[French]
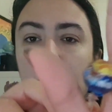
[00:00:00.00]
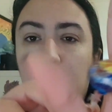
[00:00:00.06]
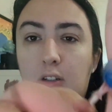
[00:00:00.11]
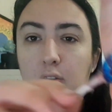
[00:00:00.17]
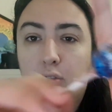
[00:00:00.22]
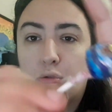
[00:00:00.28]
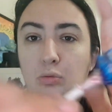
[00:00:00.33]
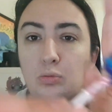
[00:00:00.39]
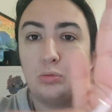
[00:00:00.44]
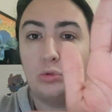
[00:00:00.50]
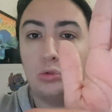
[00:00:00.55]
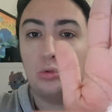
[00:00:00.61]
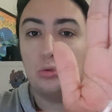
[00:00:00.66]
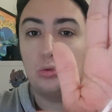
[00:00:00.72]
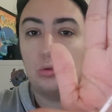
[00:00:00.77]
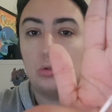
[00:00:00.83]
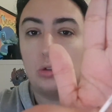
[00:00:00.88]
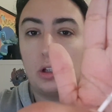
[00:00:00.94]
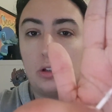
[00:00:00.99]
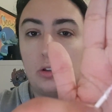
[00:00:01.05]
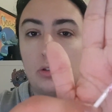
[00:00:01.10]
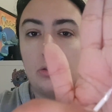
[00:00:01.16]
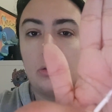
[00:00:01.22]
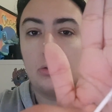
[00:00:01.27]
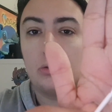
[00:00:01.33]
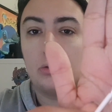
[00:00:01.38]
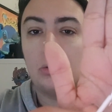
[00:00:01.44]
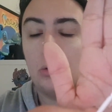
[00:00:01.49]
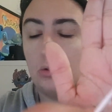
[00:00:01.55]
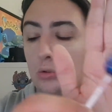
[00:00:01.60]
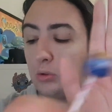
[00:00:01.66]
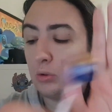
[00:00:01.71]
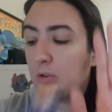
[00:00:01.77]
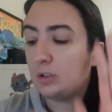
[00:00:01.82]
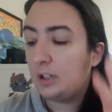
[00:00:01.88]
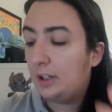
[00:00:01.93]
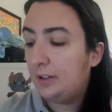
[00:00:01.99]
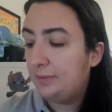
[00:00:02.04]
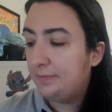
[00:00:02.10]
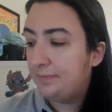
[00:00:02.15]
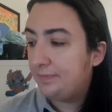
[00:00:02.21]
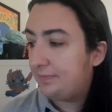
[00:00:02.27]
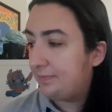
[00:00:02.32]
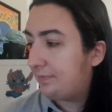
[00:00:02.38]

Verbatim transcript: Ah, c'est une petite sucette au coca.